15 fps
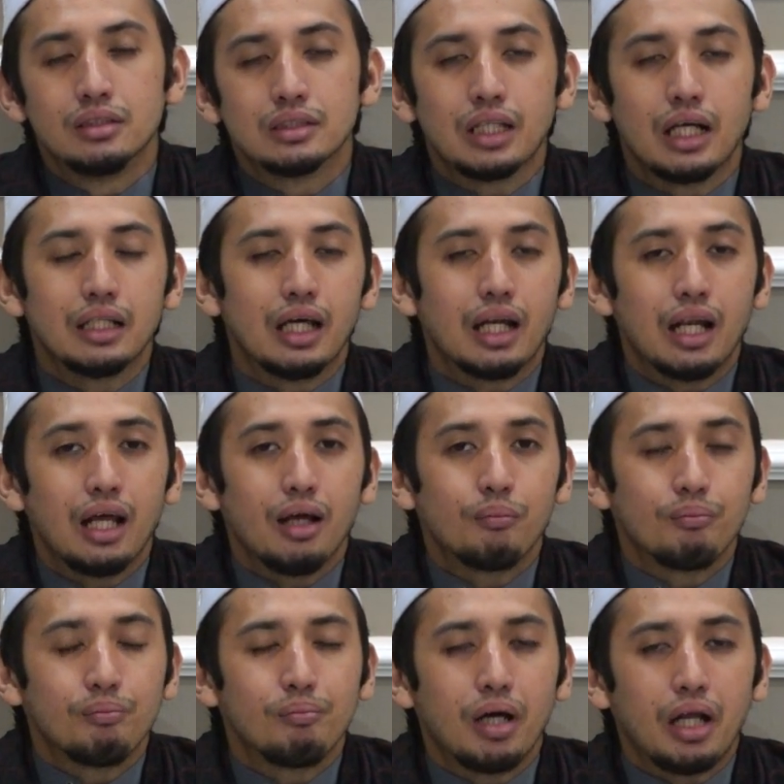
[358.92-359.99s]
sadarlah
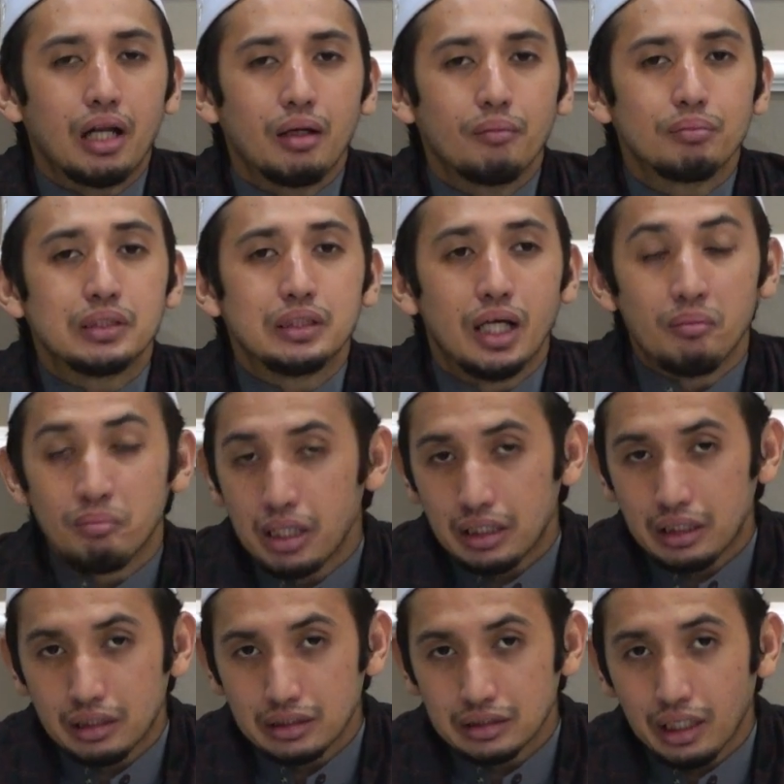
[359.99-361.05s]
para pejabat,
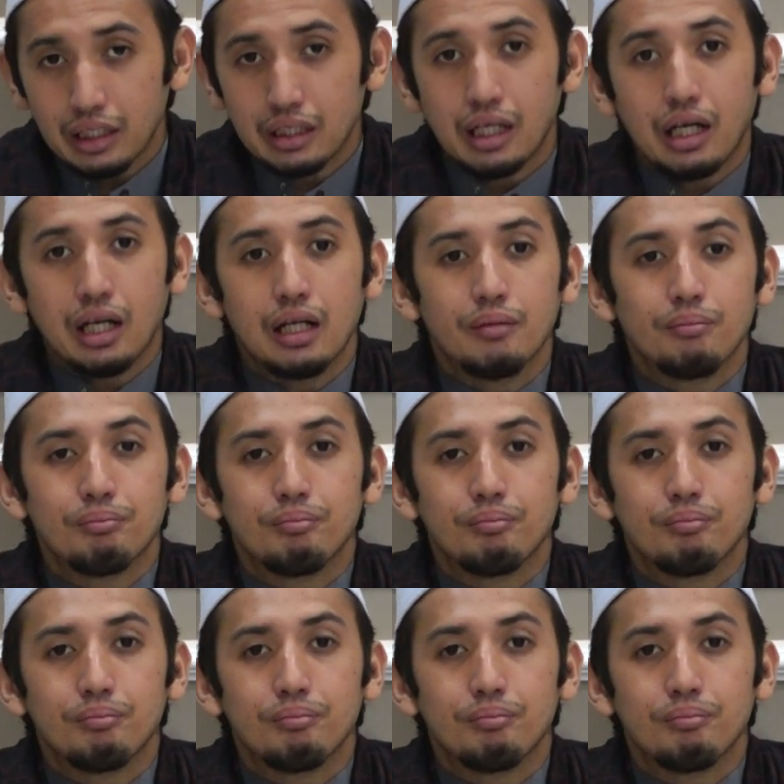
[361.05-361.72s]
sadarlah